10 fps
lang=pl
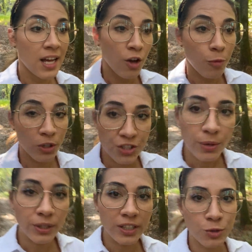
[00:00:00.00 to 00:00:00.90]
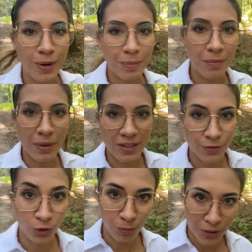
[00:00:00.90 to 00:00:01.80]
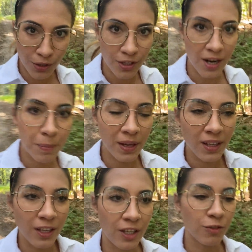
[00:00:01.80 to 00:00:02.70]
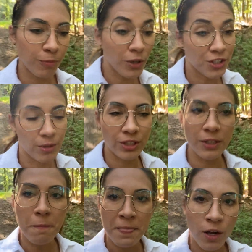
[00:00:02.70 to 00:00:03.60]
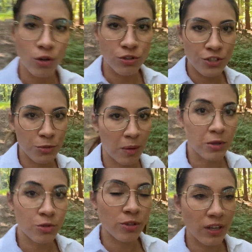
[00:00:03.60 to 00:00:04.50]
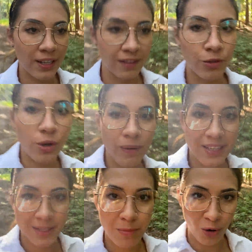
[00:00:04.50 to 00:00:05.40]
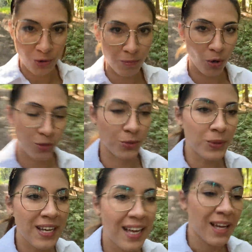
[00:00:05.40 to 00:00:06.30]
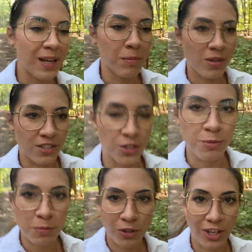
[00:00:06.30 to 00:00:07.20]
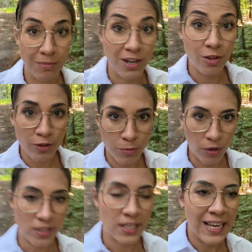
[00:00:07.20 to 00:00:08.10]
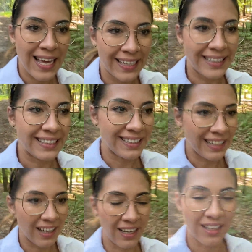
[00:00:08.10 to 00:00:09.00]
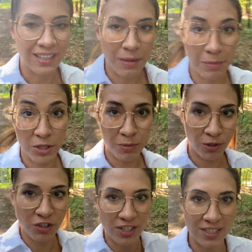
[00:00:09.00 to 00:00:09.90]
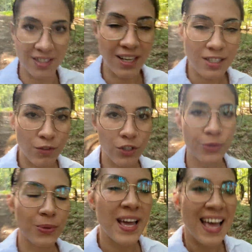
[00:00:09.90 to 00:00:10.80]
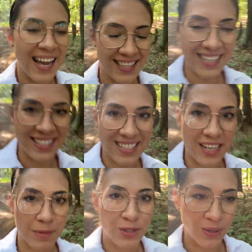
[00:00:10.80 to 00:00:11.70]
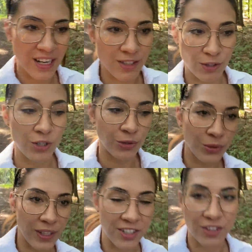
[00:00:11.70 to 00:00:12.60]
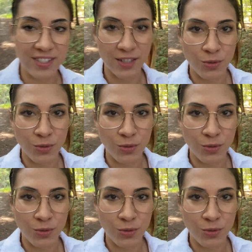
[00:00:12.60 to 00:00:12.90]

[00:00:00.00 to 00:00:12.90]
W poniedziałki też mam e, swoją psychoterapię i w poniedziałki od dziś mamy drugie, drugą lekcję bo, boksu, e, bo zaczęliśmy z Piotrkiem trenować boks i e, mieliśmy dotychczas raz w tygodniu, a teraz zaczynamy drugi raz w tygodniu, także to jest nasz